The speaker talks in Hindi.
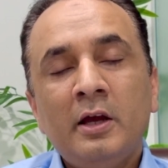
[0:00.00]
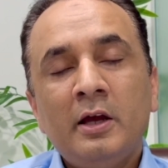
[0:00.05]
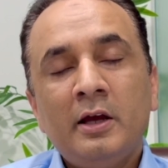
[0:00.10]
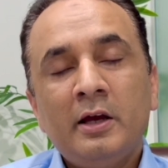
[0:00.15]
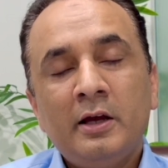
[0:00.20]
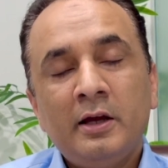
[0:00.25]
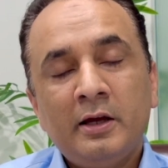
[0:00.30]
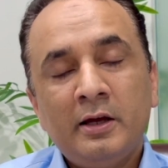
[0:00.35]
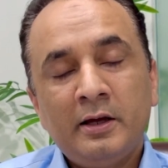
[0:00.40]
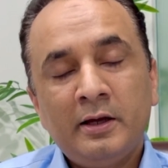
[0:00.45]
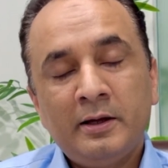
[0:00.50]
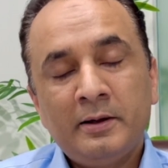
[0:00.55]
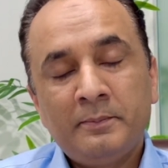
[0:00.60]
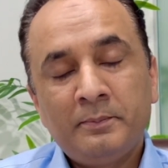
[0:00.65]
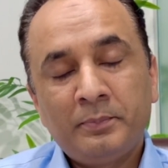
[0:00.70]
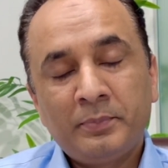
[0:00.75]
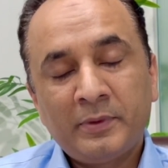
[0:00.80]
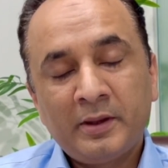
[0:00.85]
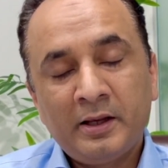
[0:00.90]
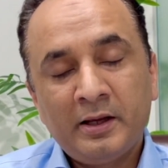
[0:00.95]

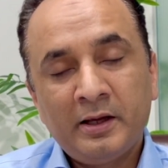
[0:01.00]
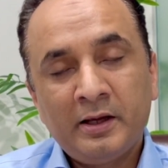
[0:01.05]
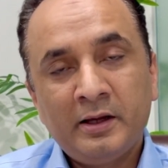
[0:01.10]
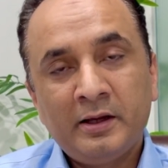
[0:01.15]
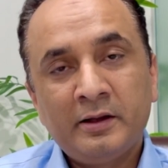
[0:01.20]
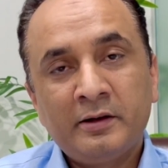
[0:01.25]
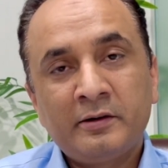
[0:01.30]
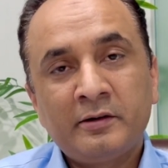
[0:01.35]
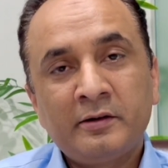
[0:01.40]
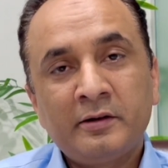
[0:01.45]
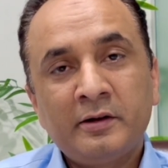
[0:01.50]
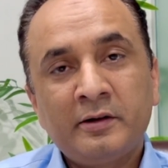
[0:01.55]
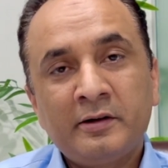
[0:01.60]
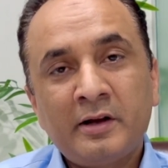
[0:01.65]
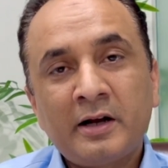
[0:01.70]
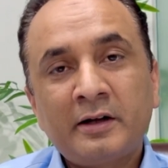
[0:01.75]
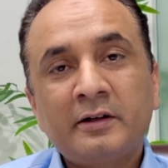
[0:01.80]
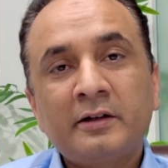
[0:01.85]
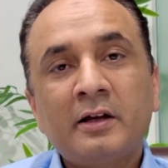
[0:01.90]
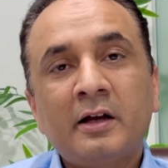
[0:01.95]

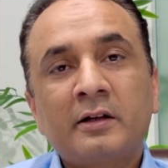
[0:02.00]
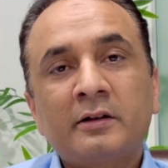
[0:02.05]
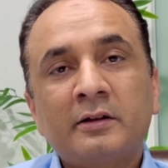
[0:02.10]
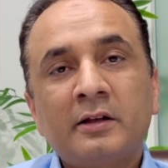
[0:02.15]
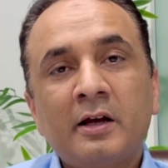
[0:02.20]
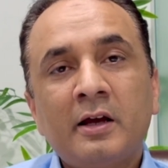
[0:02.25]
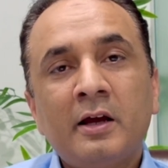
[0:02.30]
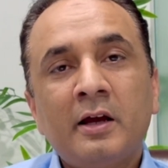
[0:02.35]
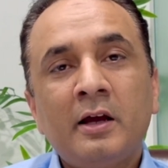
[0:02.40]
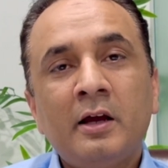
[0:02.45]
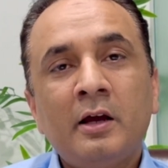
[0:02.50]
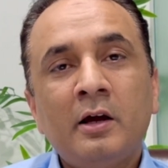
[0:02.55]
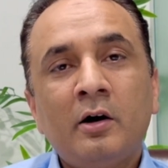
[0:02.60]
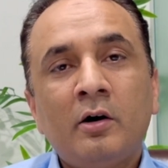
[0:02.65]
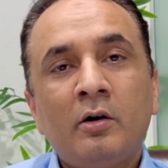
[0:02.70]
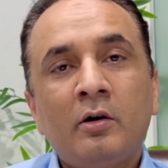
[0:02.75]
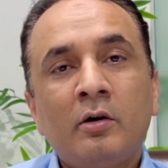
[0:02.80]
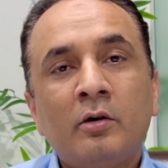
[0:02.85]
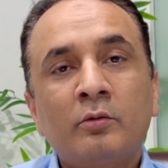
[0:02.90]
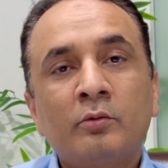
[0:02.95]
रिएक्ट करता है
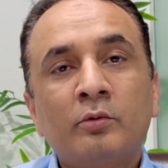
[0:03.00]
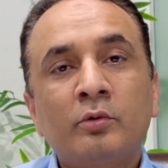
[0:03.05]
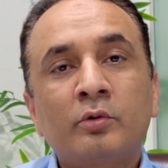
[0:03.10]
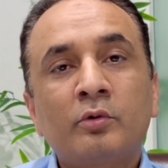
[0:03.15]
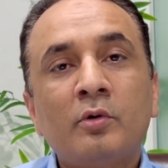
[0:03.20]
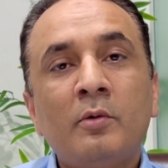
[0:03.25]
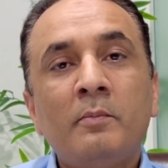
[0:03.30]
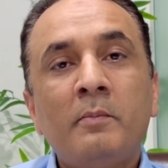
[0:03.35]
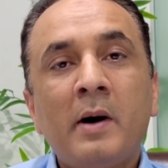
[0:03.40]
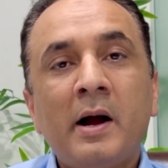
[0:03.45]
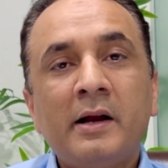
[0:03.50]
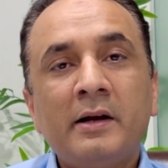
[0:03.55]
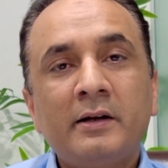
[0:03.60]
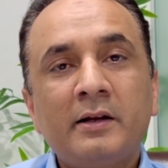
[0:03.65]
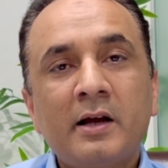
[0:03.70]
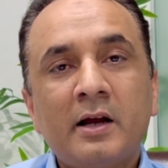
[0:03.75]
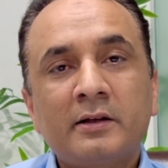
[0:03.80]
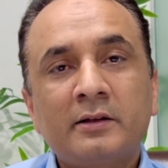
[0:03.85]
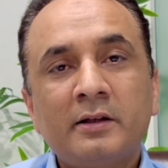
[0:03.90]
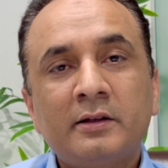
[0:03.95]
और उसको बाइंड
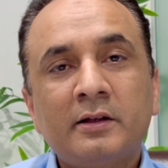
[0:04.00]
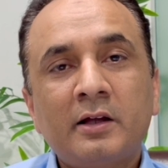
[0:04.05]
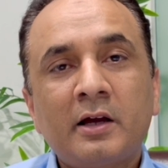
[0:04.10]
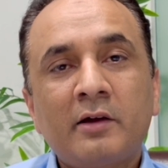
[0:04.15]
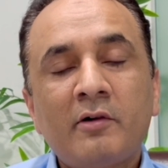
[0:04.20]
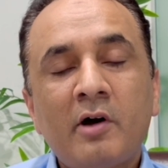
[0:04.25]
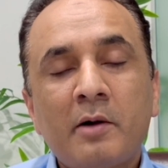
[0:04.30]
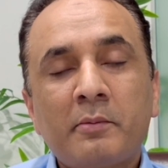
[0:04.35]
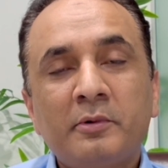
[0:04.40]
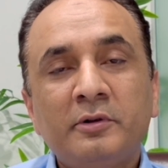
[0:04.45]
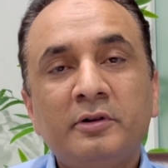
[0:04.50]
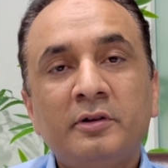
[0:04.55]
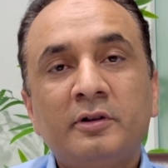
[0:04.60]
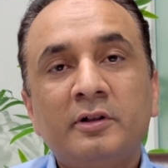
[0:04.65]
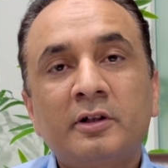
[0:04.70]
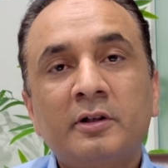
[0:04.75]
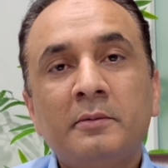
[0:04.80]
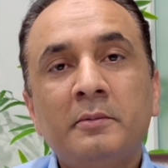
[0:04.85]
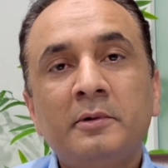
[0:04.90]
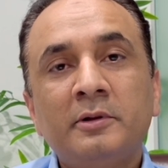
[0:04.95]
करता था कि आपके
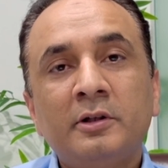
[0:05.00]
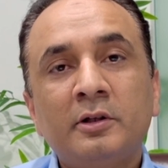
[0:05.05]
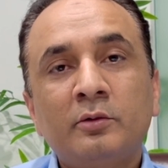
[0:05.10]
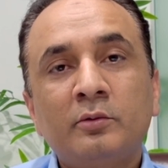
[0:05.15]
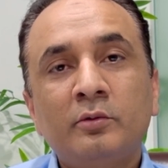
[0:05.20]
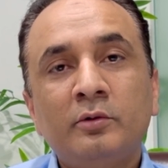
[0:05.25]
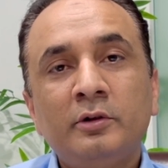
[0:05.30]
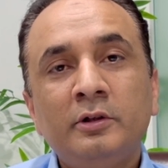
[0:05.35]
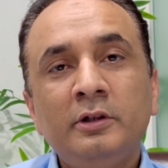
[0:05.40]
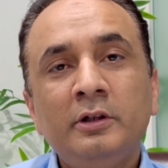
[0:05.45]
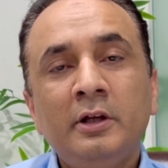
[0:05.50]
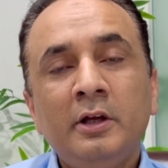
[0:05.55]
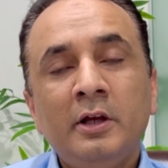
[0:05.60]
जिसम के अंदर कोई